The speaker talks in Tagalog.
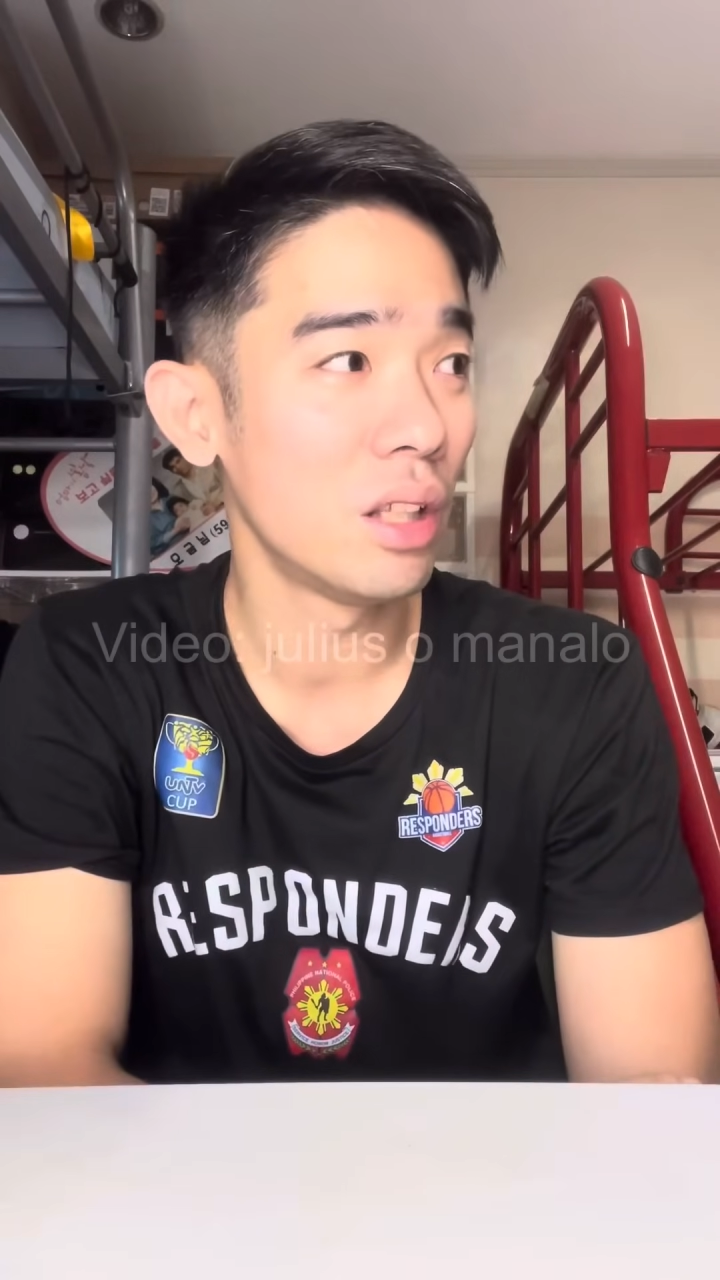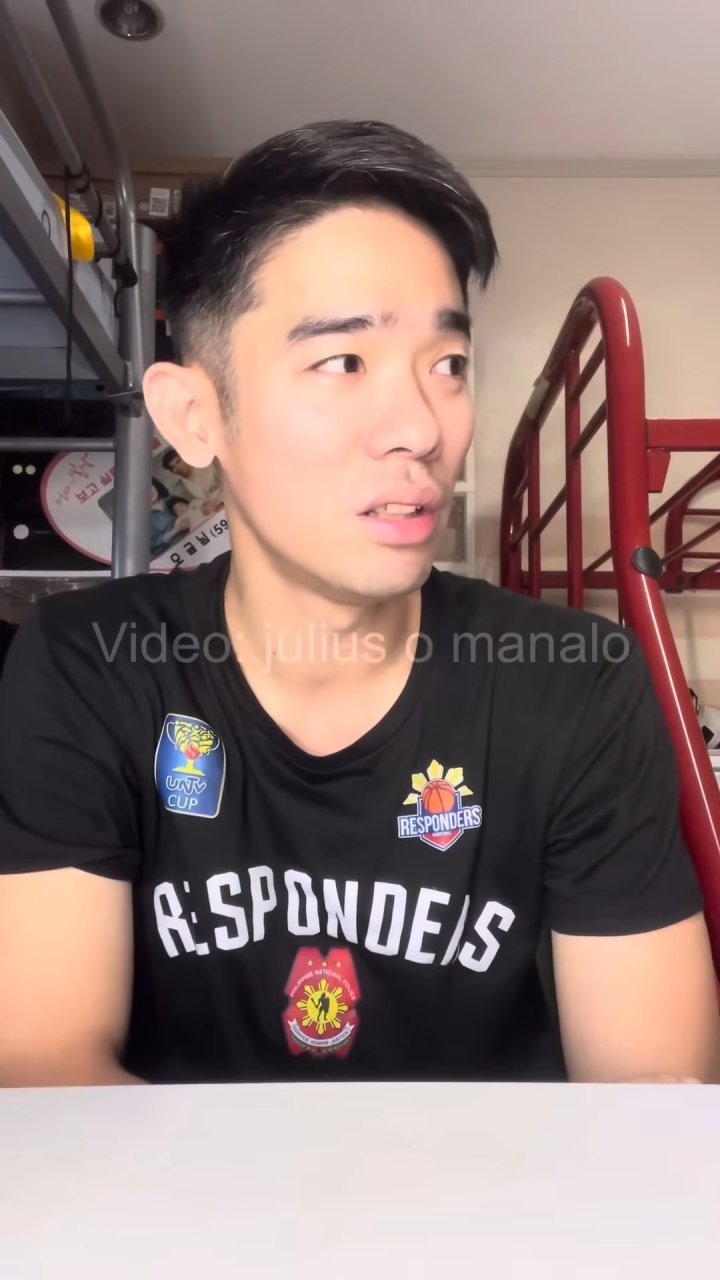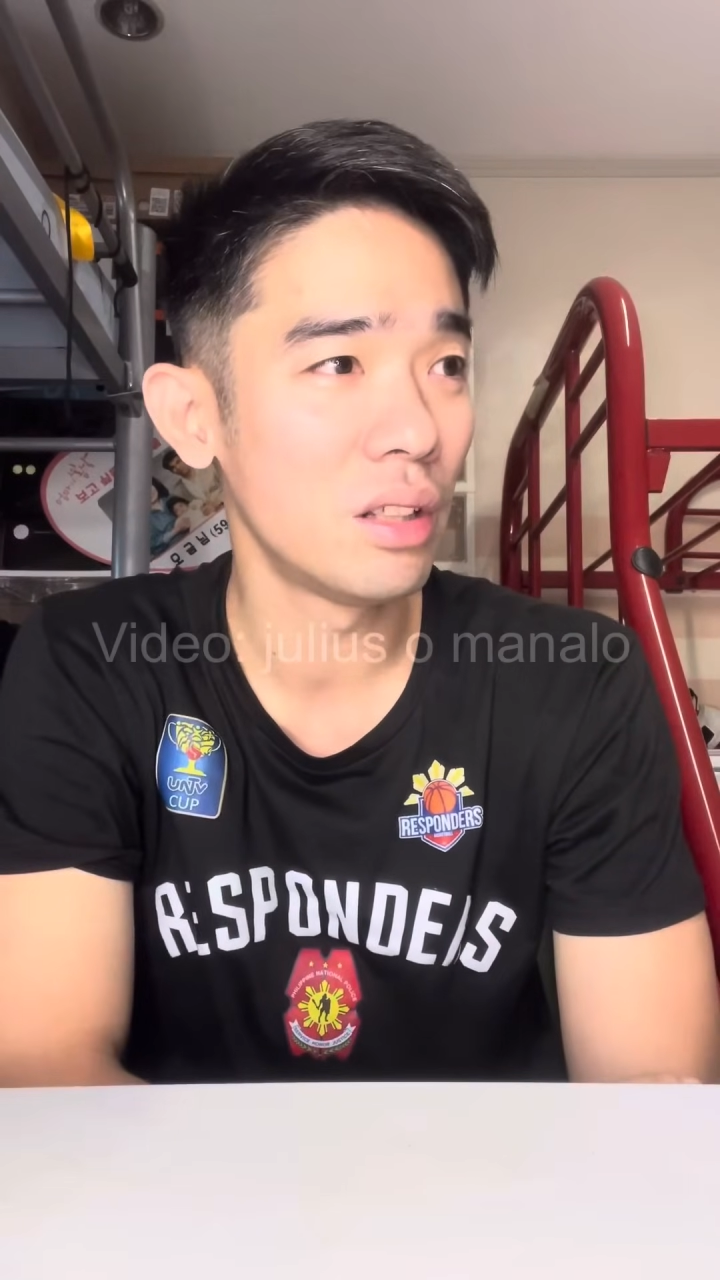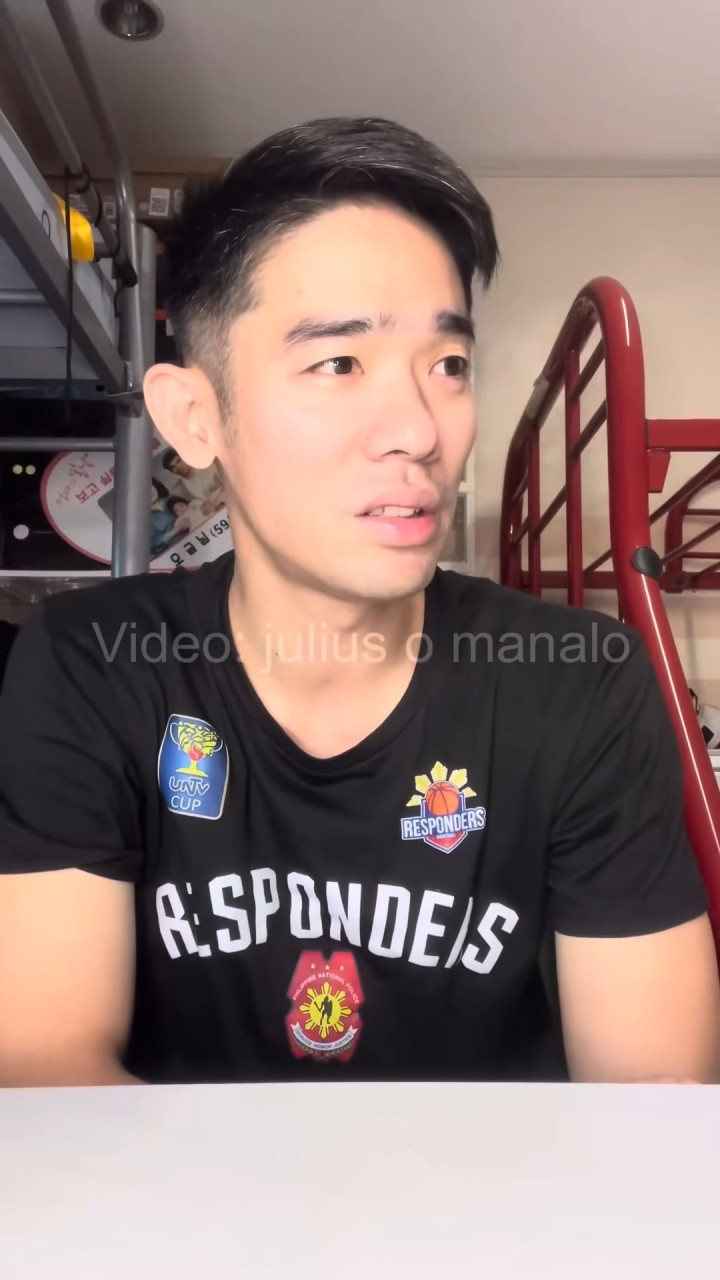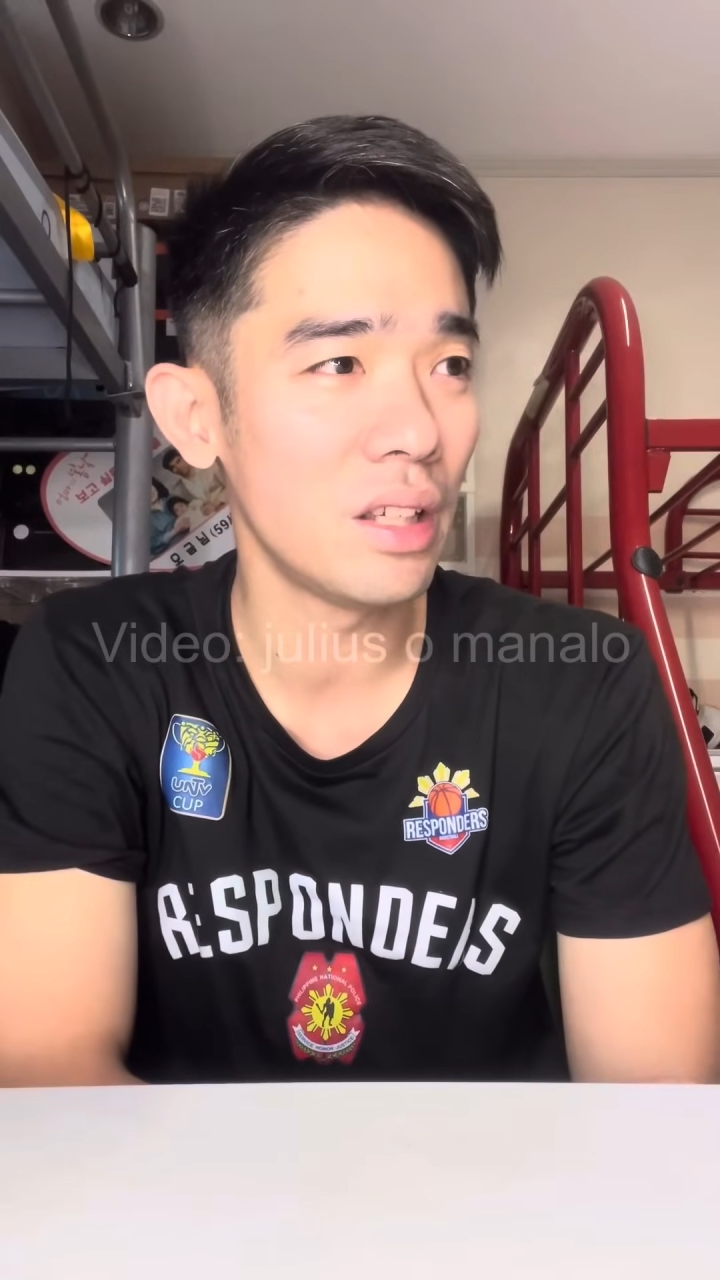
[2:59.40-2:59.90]

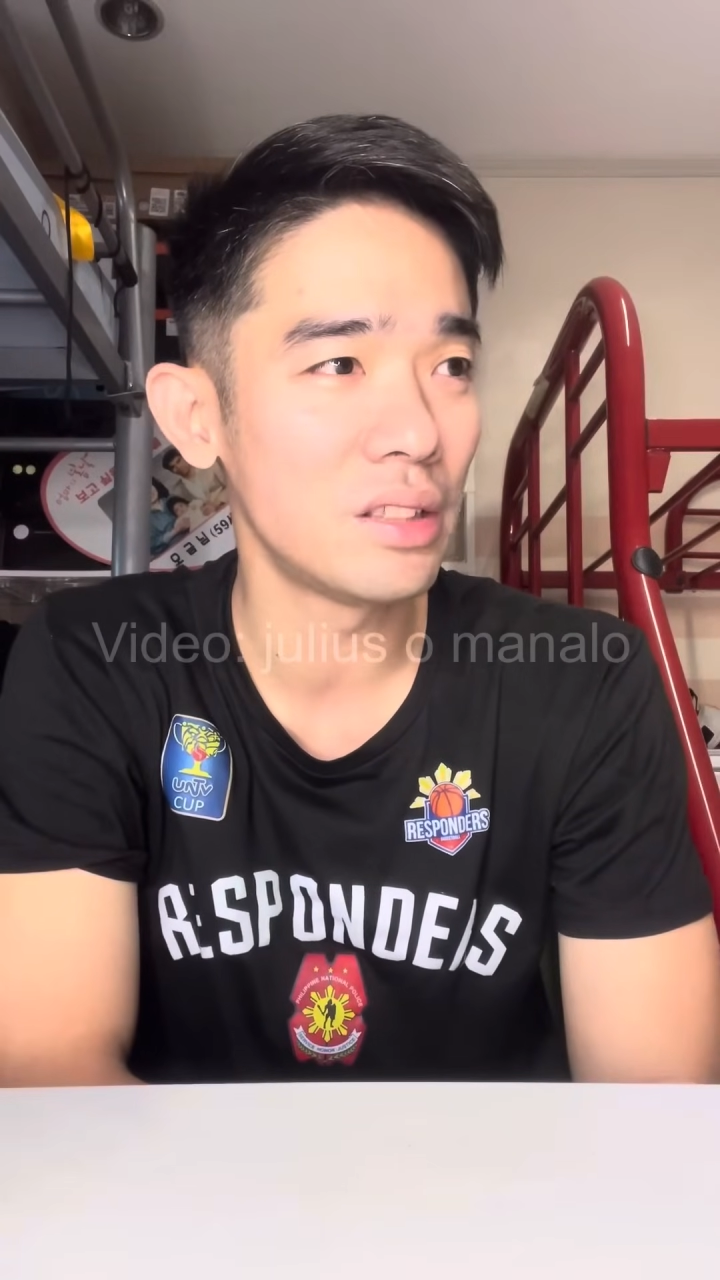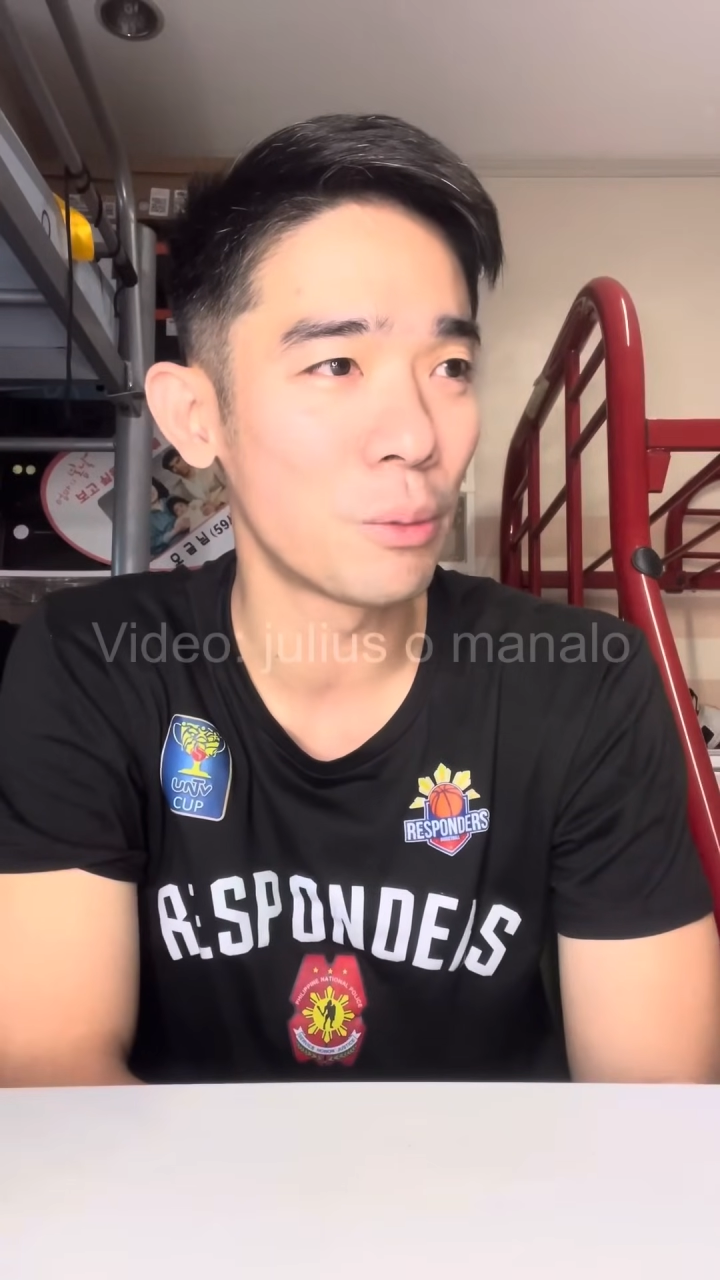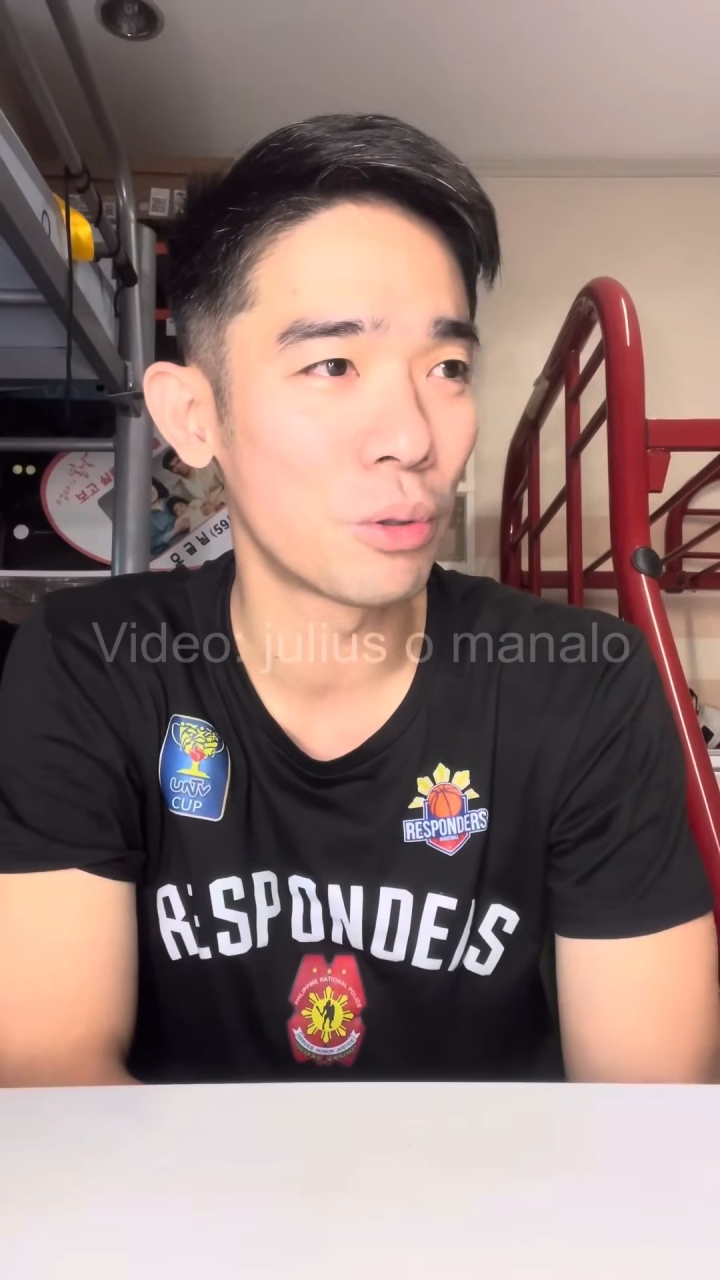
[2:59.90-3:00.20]
nasa isip